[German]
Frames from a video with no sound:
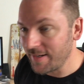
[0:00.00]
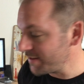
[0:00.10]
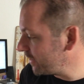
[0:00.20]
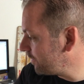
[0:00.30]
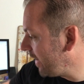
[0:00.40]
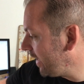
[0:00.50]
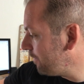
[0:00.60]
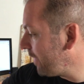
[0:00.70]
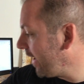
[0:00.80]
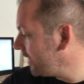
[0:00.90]
dass ich meine
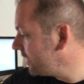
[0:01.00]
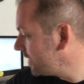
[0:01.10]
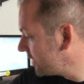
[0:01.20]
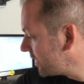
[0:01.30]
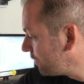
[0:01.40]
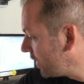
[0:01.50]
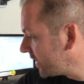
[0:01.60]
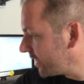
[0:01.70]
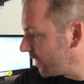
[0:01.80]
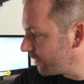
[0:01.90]
beiden
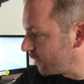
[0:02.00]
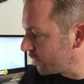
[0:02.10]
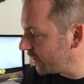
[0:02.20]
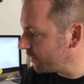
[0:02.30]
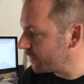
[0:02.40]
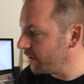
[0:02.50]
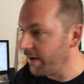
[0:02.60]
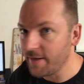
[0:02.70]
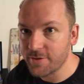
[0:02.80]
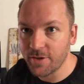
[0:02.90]
Support-Telefone, ja,
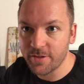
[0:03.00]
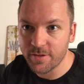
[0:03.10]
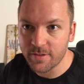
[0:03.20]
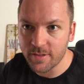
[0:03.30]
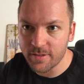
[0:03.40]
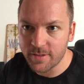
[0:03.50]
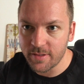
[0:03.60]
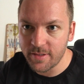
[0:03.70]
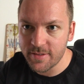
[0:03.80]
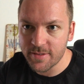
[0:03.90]
eines gehört ja der
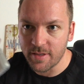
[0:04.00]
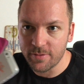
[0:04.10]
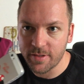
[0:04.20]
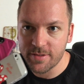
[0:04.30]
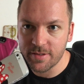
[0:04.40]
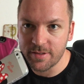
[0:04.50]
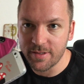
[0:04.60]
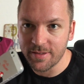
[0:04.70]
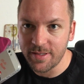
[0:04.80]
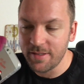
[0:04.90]
Denise, das andere ist ja die
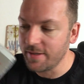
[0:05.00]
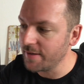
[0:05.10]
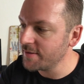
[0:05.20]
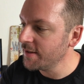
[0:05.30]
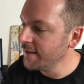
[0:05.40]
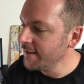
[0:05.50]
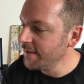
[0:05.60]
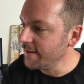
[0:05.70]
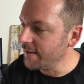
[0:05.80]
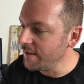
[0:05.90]
Nadine ihres,
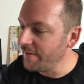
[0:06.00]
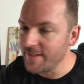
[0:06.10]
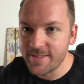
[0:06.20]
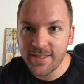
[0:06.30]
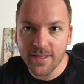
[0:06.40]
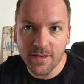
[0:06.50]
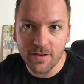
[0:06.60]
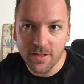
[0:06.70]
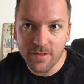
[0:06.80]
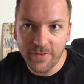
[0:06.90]
äh, ich werde sicher
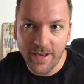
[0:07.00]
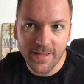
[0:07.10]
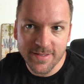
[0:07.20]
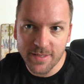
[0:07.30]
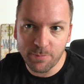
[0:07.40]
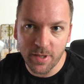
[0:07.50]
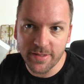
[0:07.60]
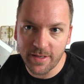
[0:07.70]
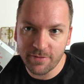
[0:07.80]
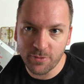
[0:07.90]
erraten, welches
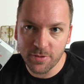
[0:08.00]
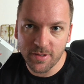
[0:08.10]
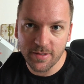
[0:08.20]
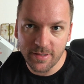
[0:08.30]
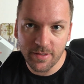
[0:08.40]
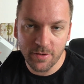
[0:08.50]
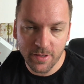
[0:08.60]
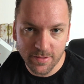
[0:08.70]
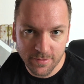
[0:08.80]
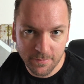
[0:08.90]
Support-Telefon der Nadine
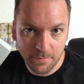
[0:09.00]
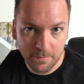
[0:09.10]
gehört.